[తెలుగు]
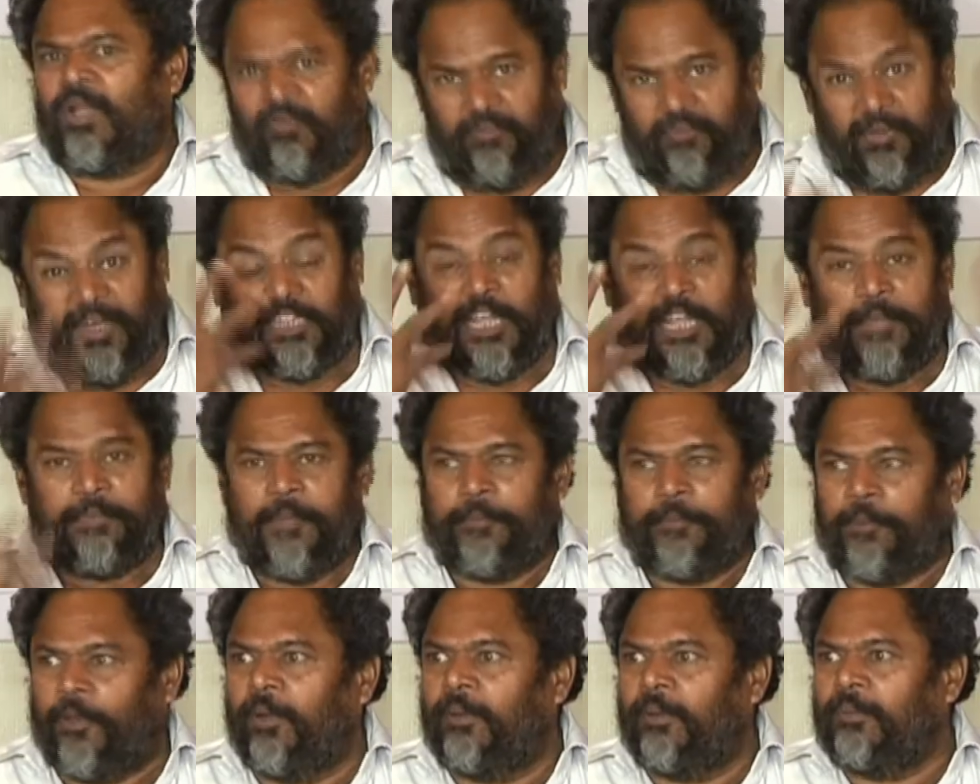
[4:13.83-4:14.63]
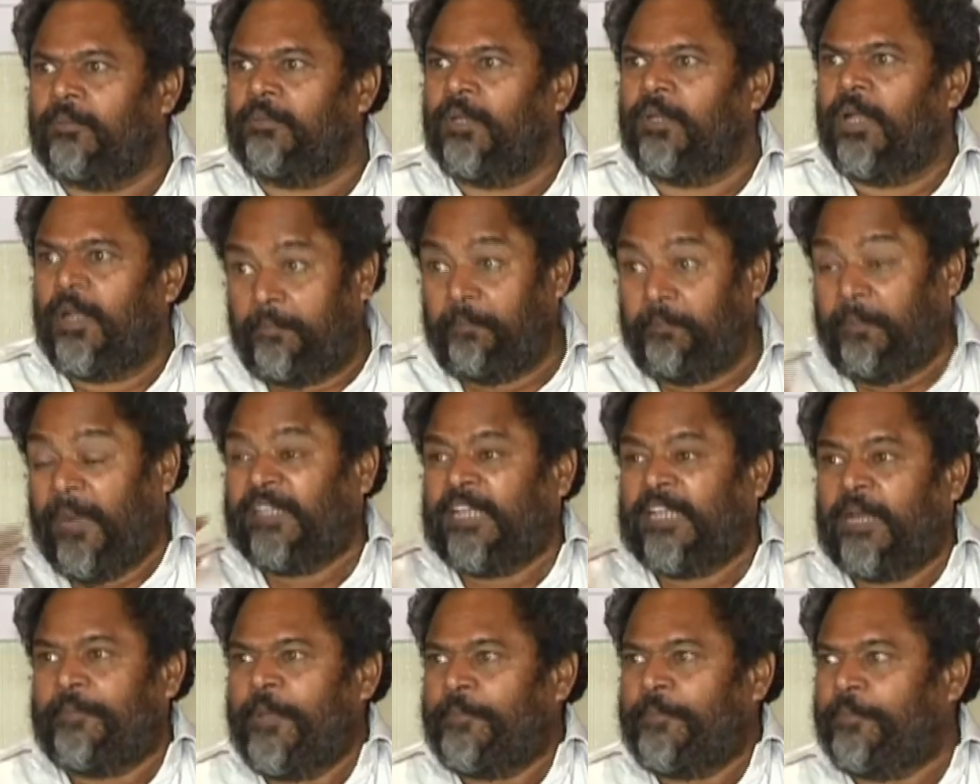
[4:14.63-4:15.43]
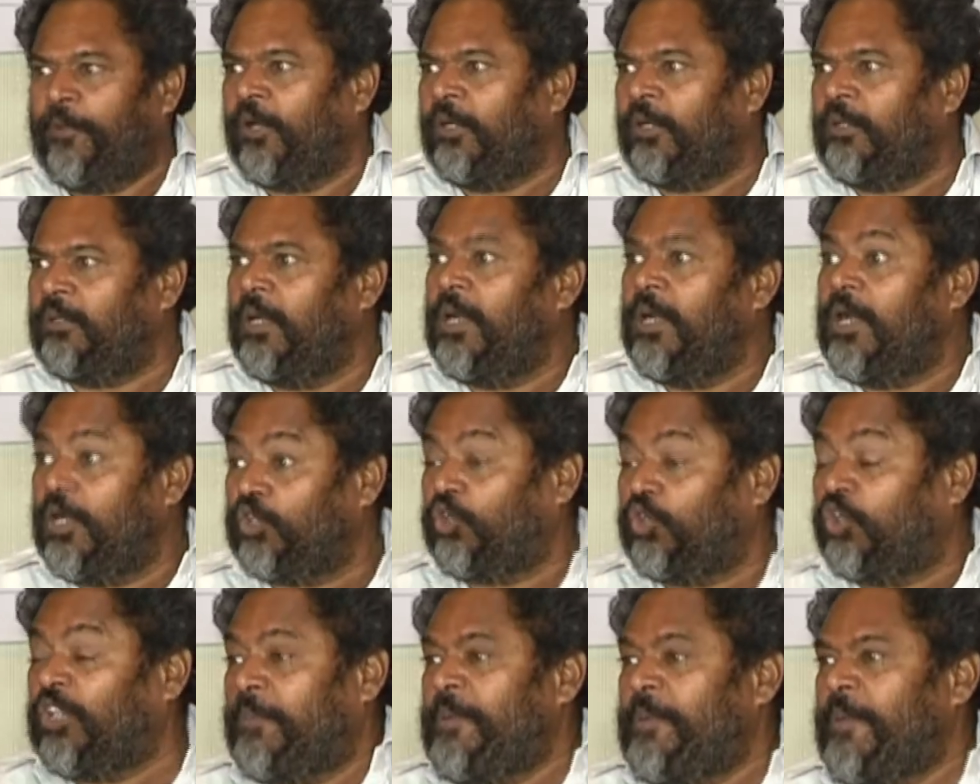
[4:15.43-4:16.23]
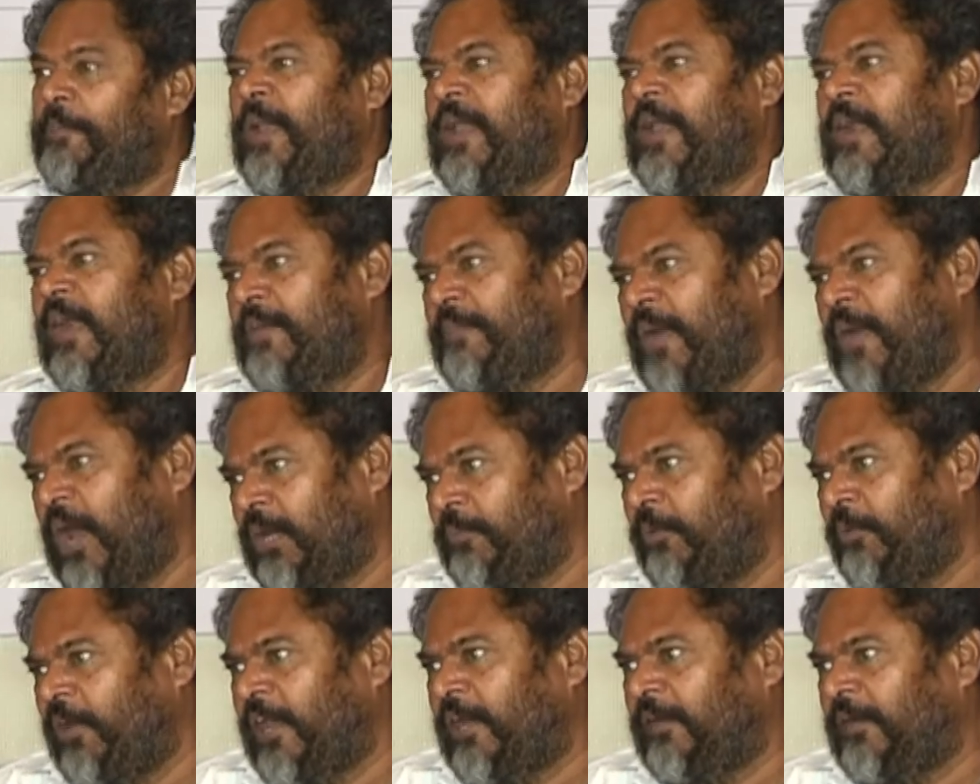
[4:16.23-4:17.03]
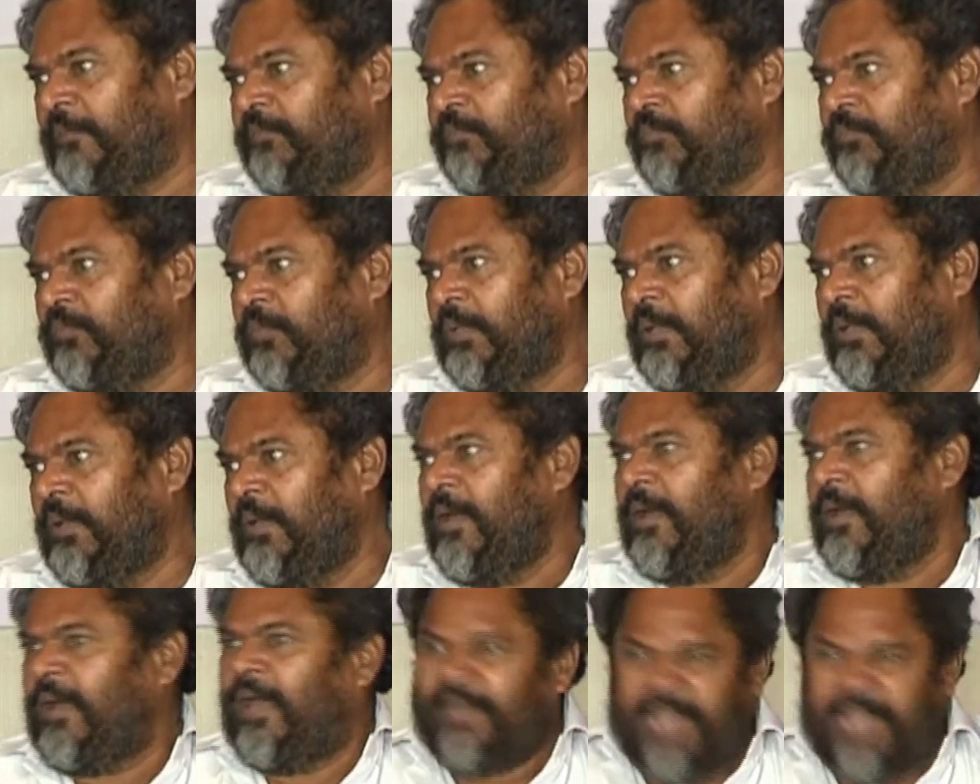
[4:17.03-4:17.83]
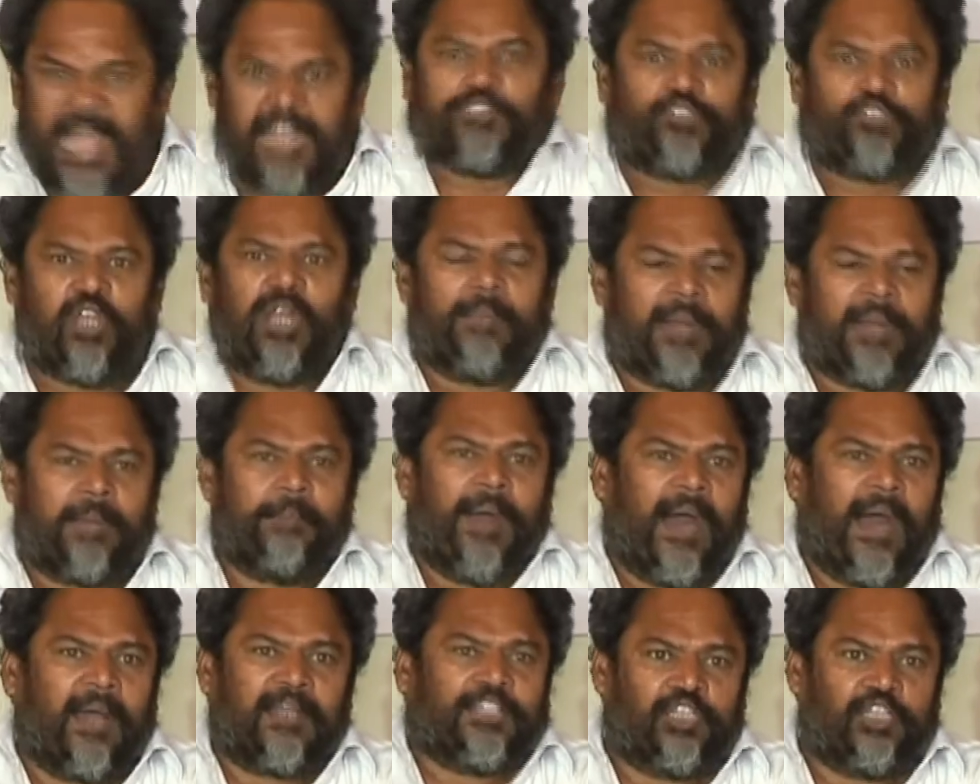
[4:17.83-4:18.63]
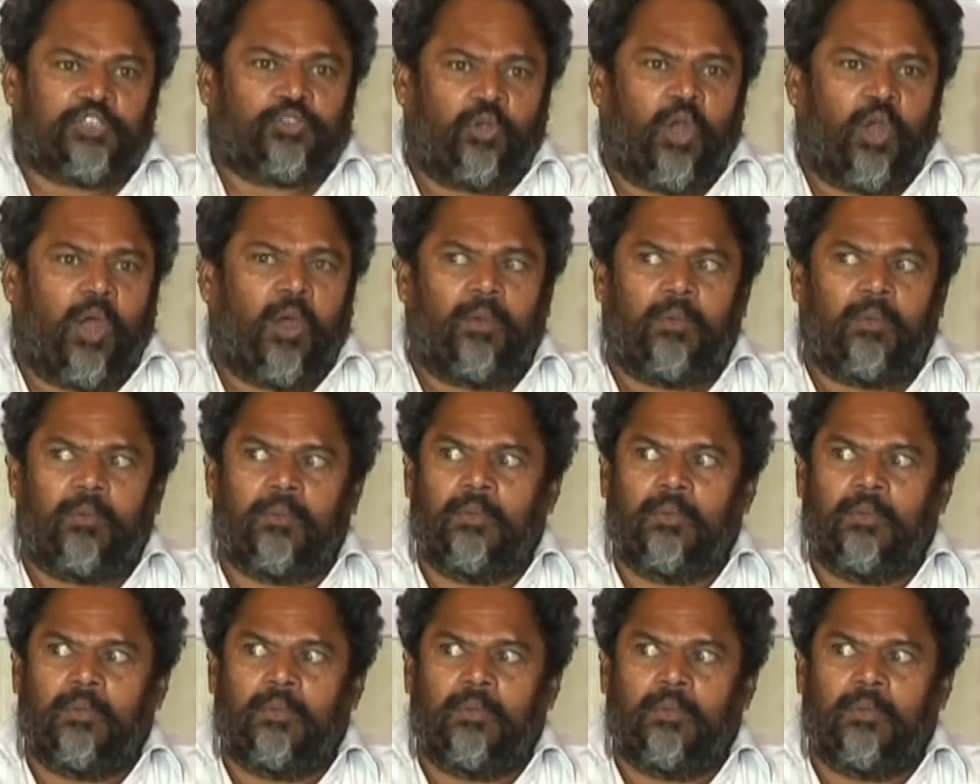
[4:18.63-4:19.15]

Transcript: ఫర్ ద పీపుల్ బై ద పీపుల్ టు ద పీపుల్ అన్నాడే మహానుభాడైన కానీ యాక్చువల్ మన భారతదేశంలో